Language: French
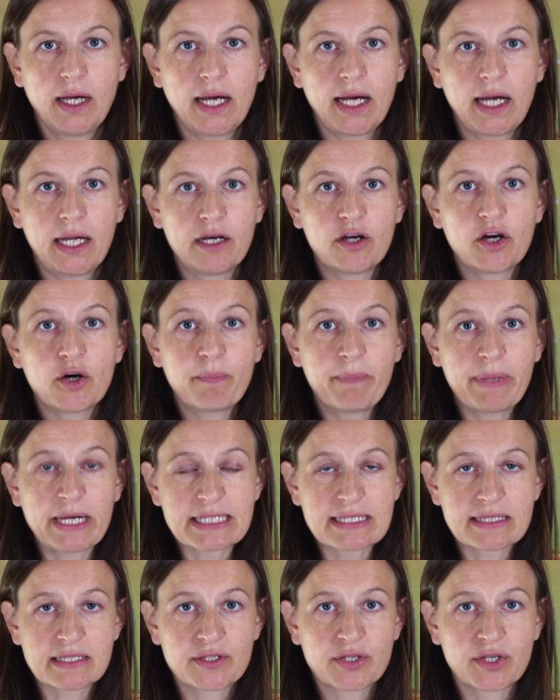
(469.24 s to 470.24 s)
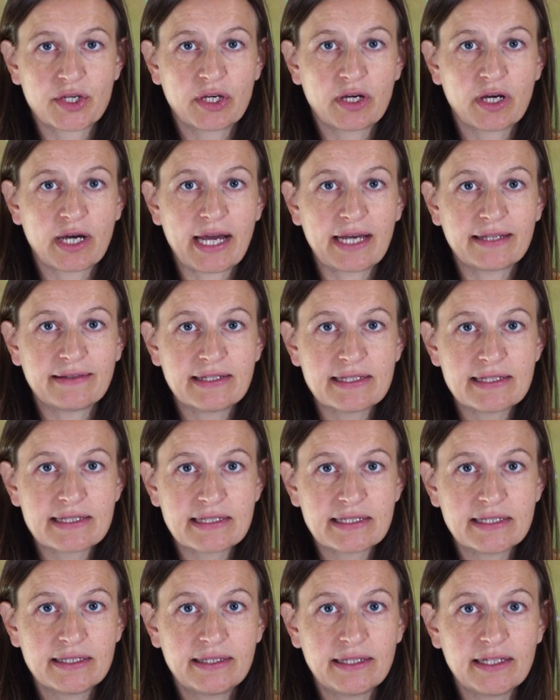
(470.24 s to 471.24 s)
Alors Pasteur a
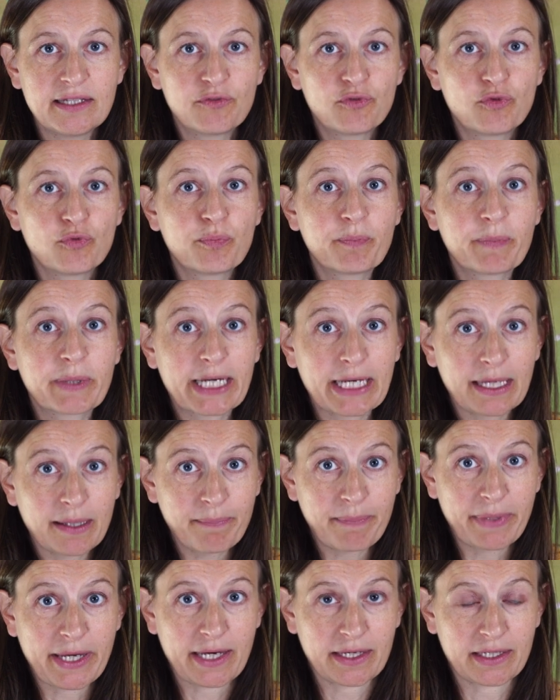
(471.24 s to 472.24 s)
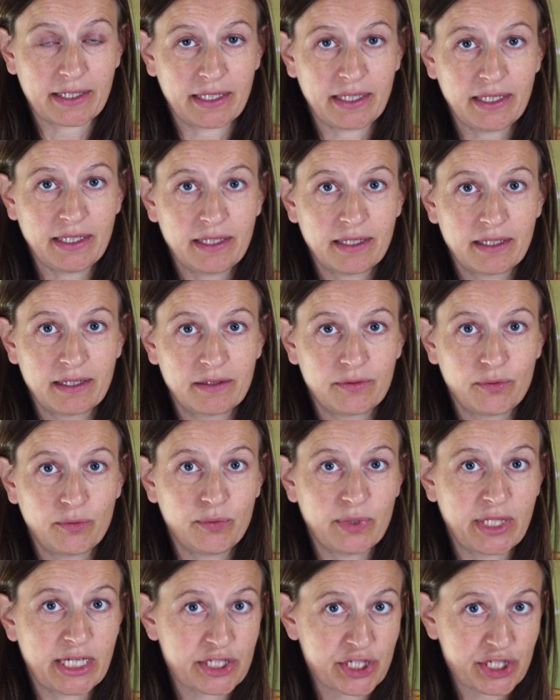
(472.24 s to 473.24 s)
décidé de préparer
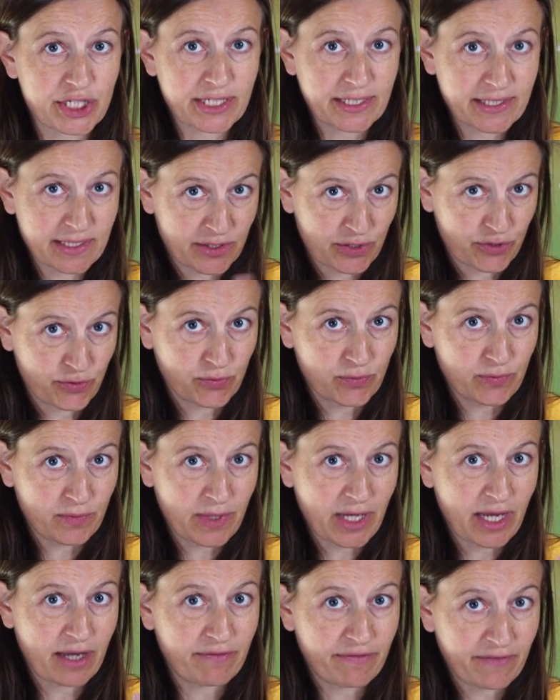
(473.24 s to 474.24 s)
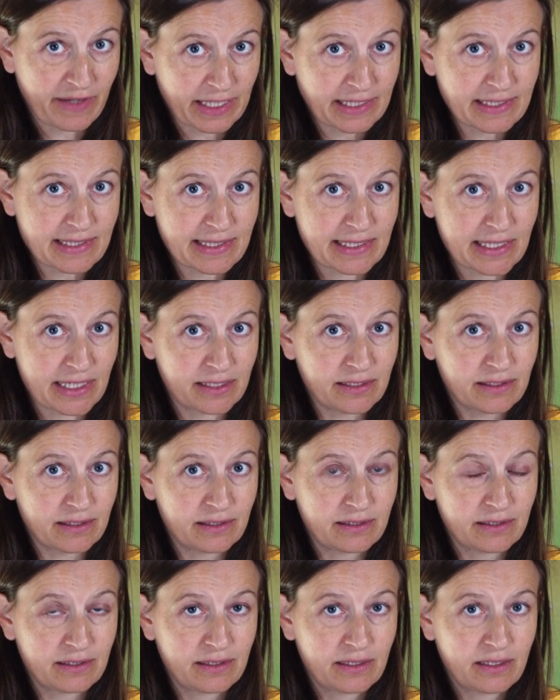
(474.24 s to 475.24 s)
une injection, un vaccin
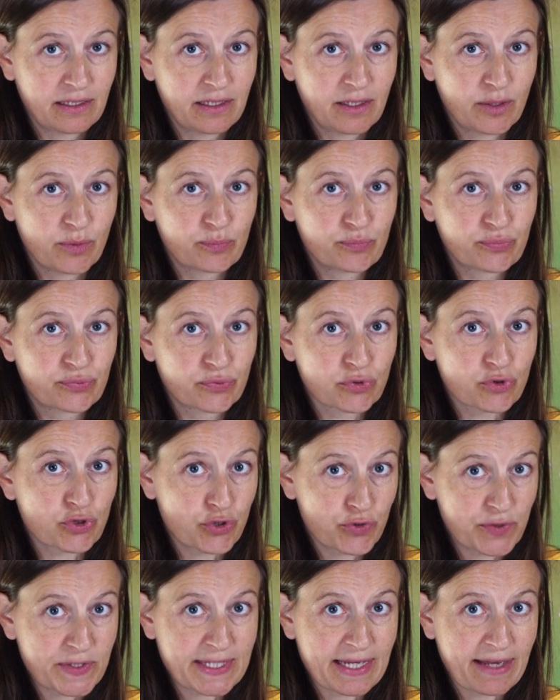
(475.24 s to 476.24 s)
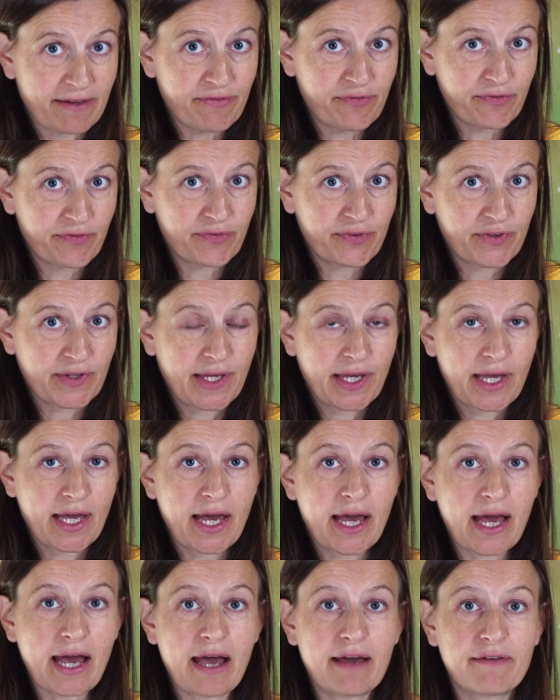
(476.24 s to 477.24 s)
pour Joseph
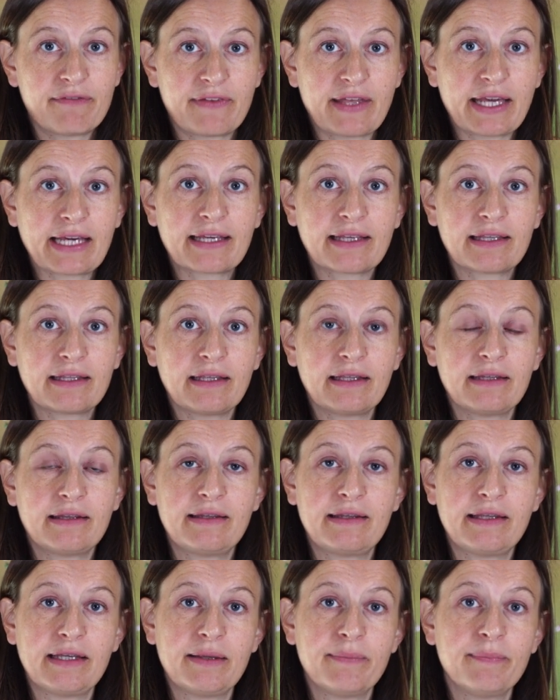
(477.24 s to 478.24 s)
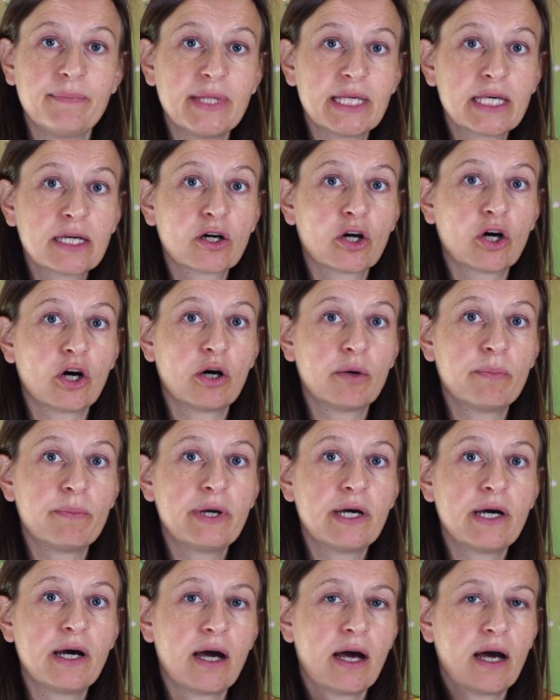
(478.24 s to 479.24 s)
avec des
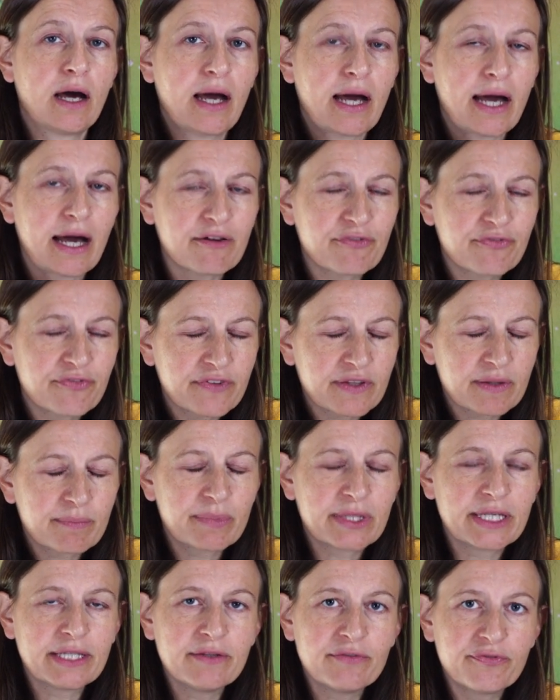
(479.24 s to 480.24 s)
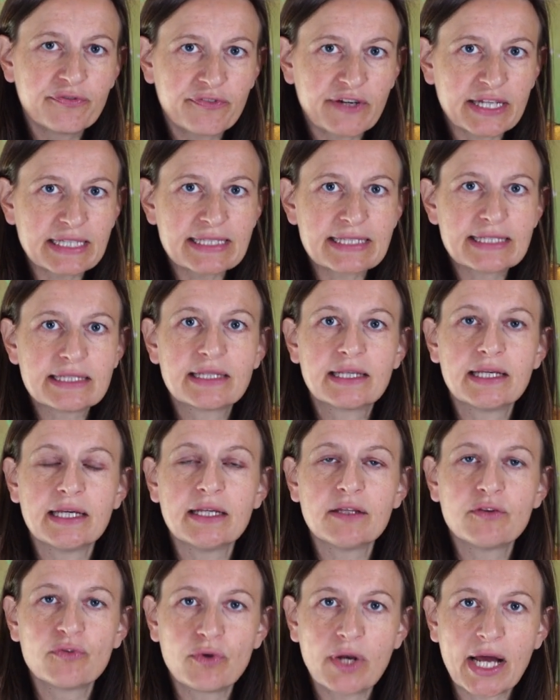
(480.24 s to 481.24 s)
microbes affaiblis, fatigués de